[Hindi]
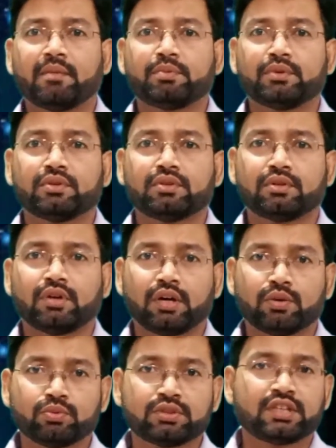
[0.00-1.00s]
आप
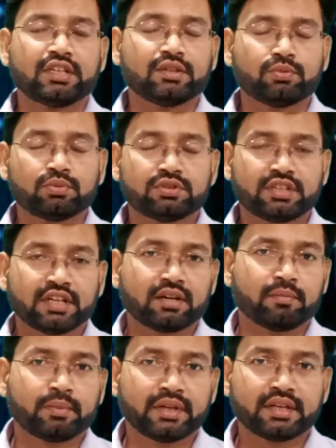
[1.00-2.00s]
उनके उनसे
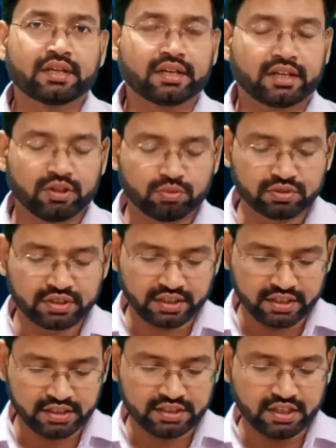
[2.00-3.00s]
कंप्लेन करके उनसे
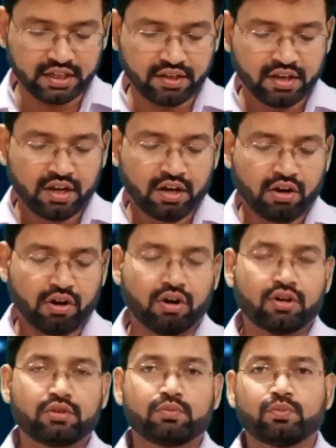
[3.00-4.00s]
लीजिए
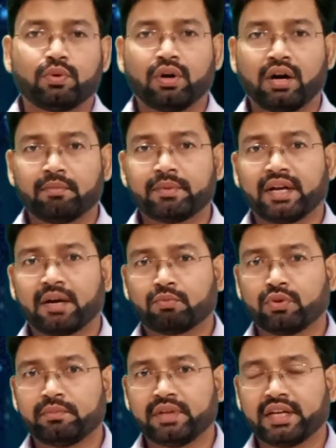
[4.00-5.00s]
और वहाँ पर
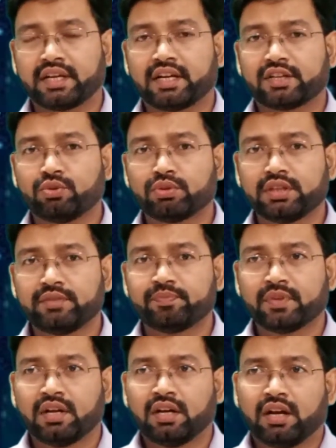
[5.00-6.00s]
आपको मिलेगा क्योंकि
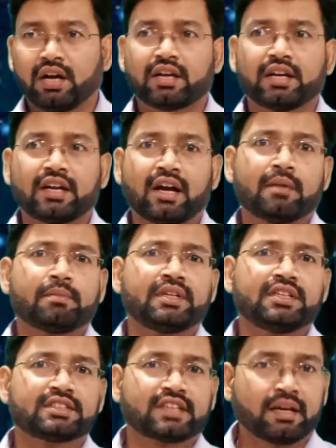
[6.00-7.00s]
अगर
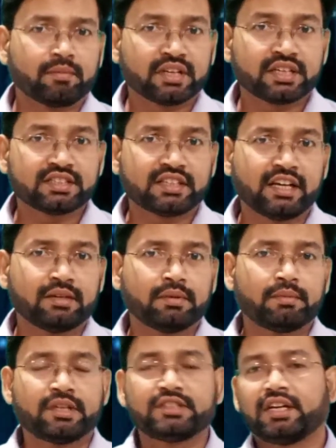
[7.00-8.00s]
आपने स्कैमर की साइट
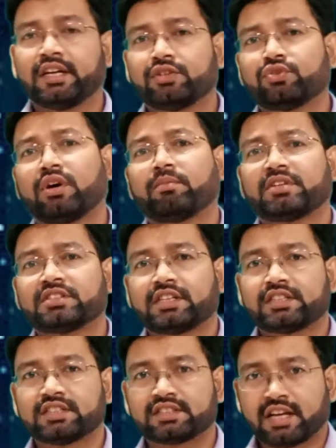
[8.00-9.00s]
पे भेजा है तो आपके
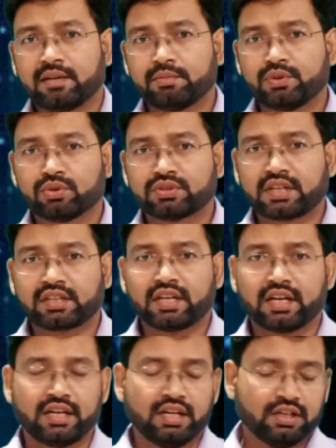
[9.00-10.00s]
साथ स्कैम भी हो
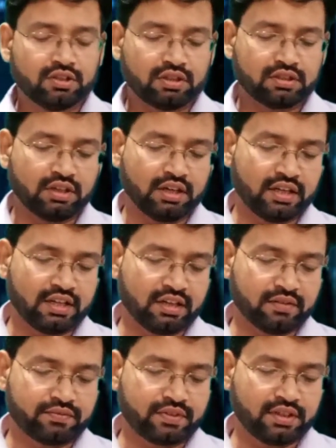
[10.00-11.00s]
सकता है तो द एन
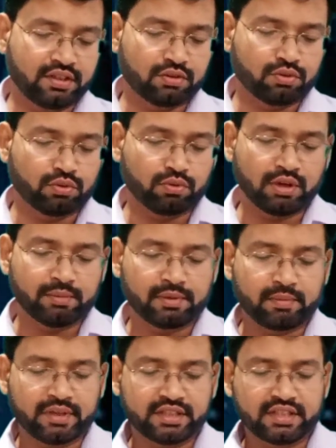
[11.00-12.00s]
एफ टी ग्रोवर
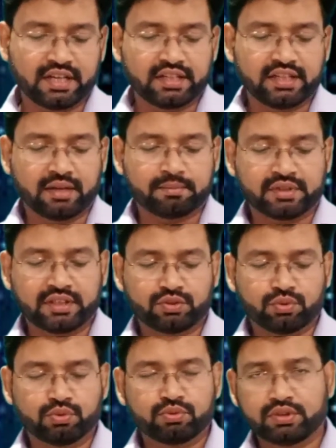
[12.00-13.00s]
पर भेजा है आपने
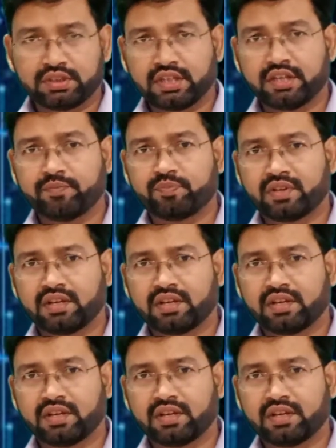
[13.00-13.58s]
तो ये